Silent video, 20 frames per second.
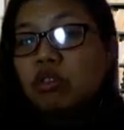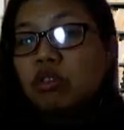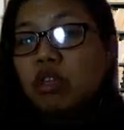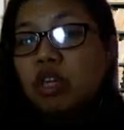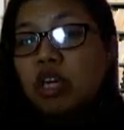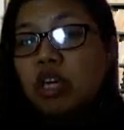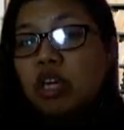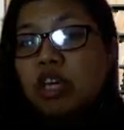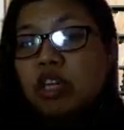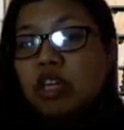
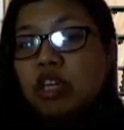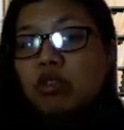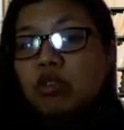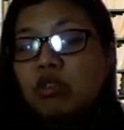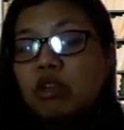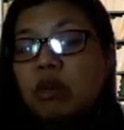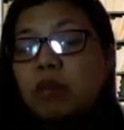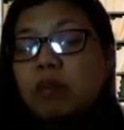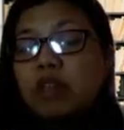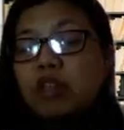itong
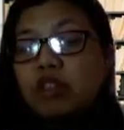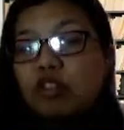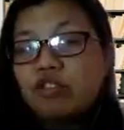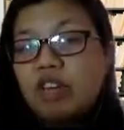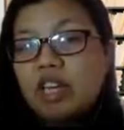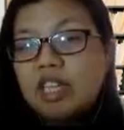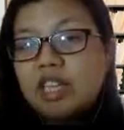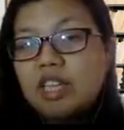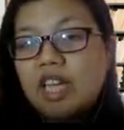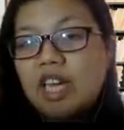
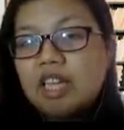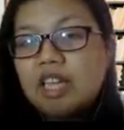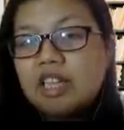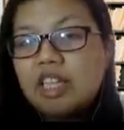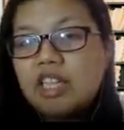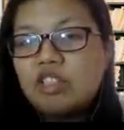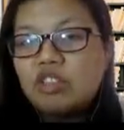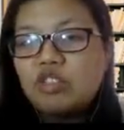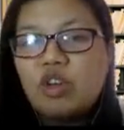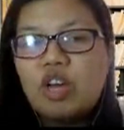gametophyte
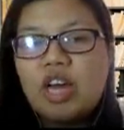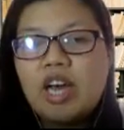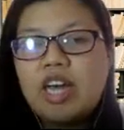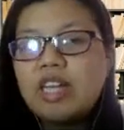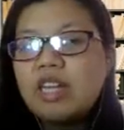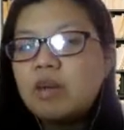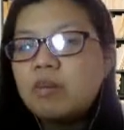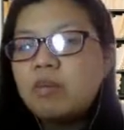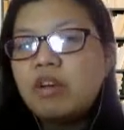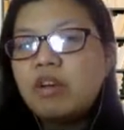natin. So kaya
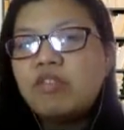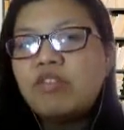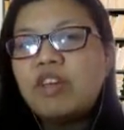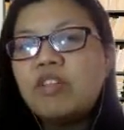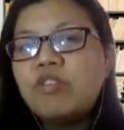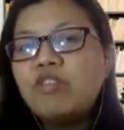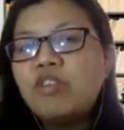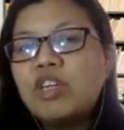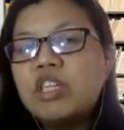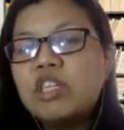niya
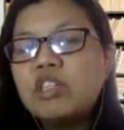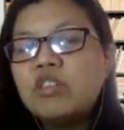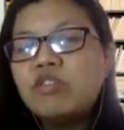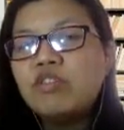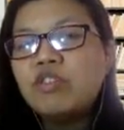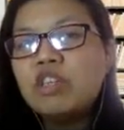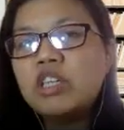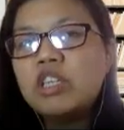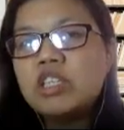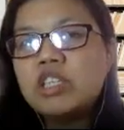mag-fend for, it,
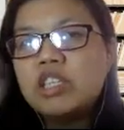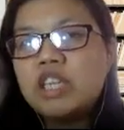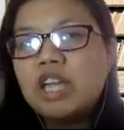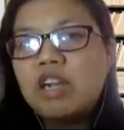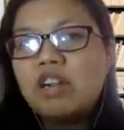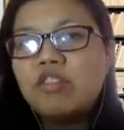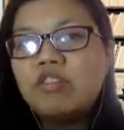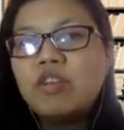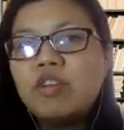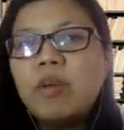for
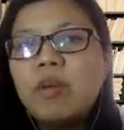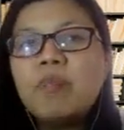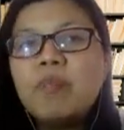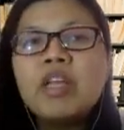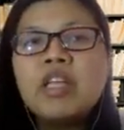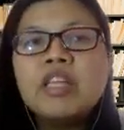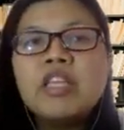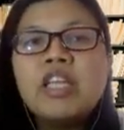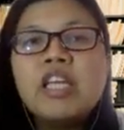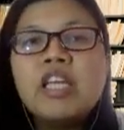itself.
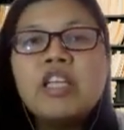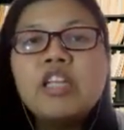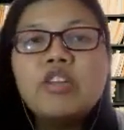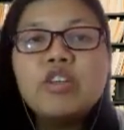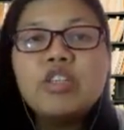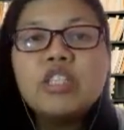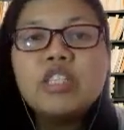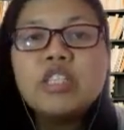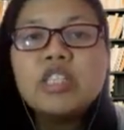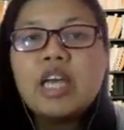Dito
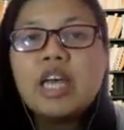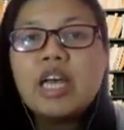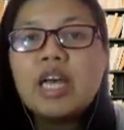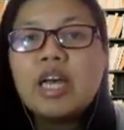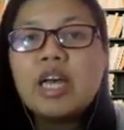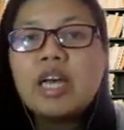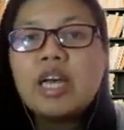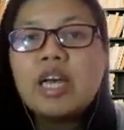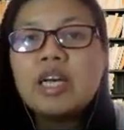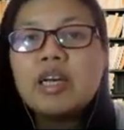sa
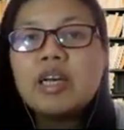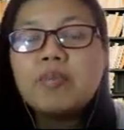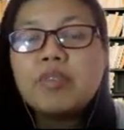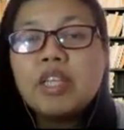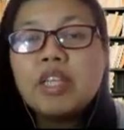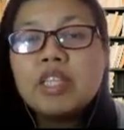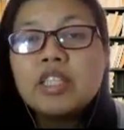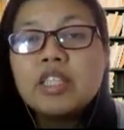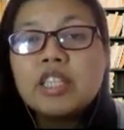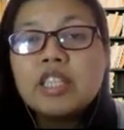
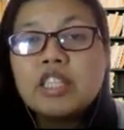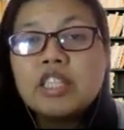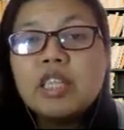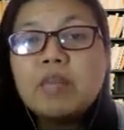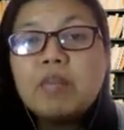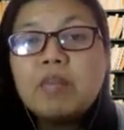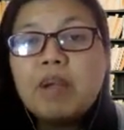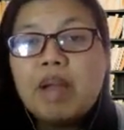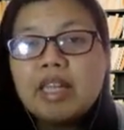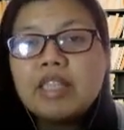sa seed
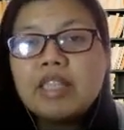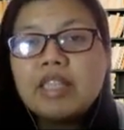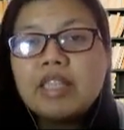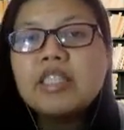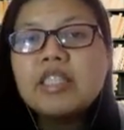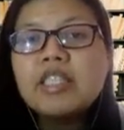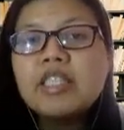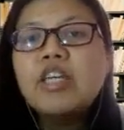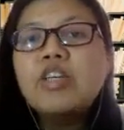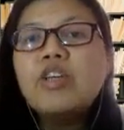plants,
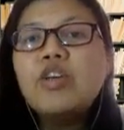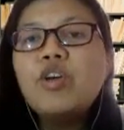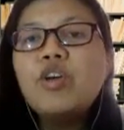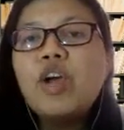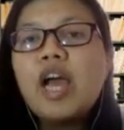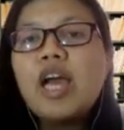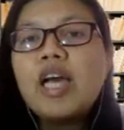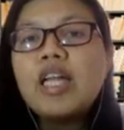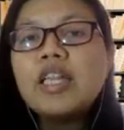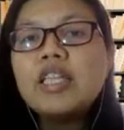yung
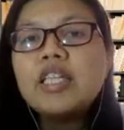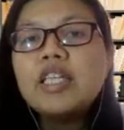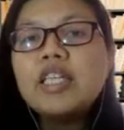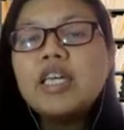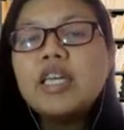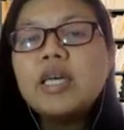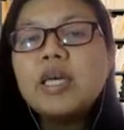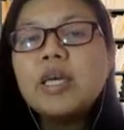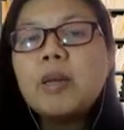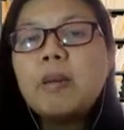
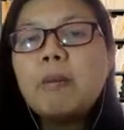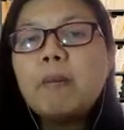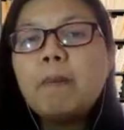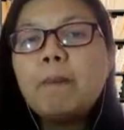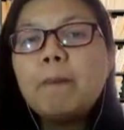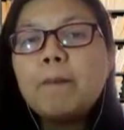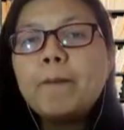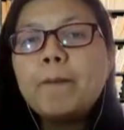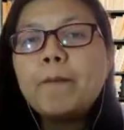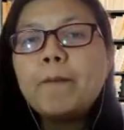ating
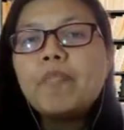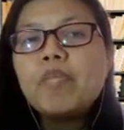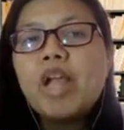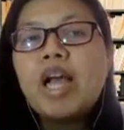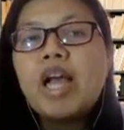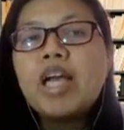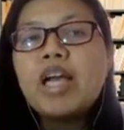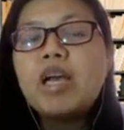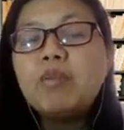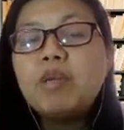uh,
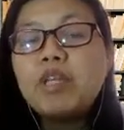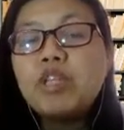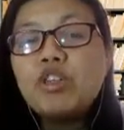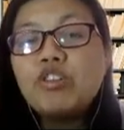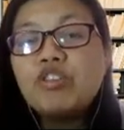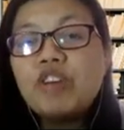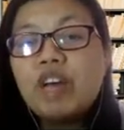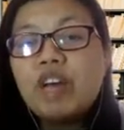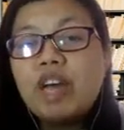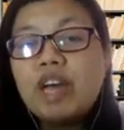ah,
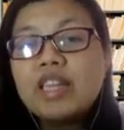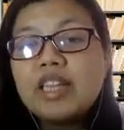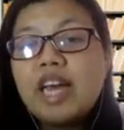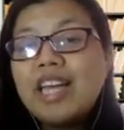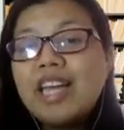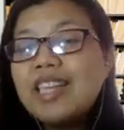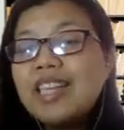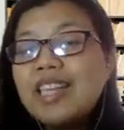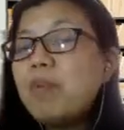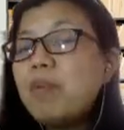gametophyte ay
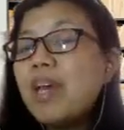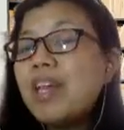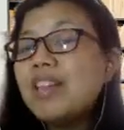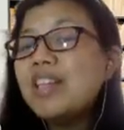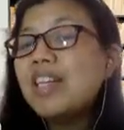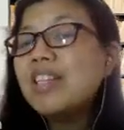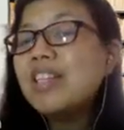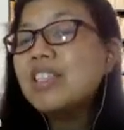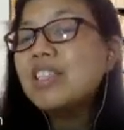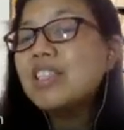
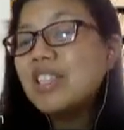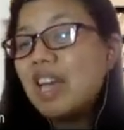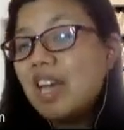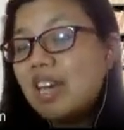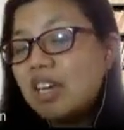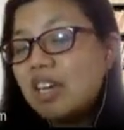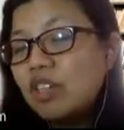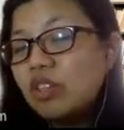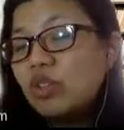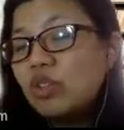dependent siya
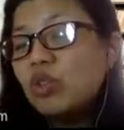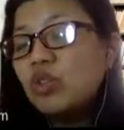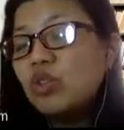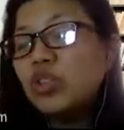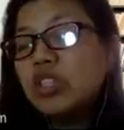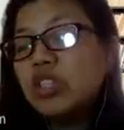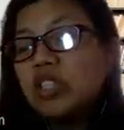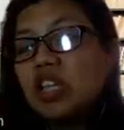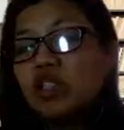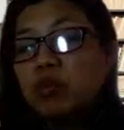
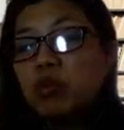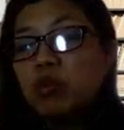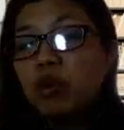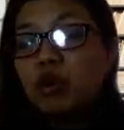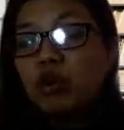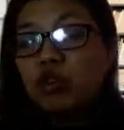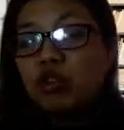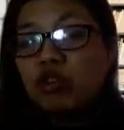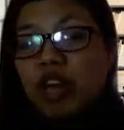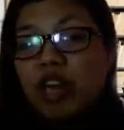doon sa
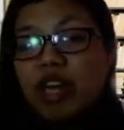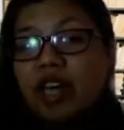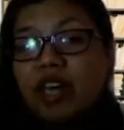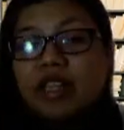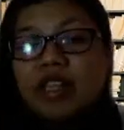sporophyte.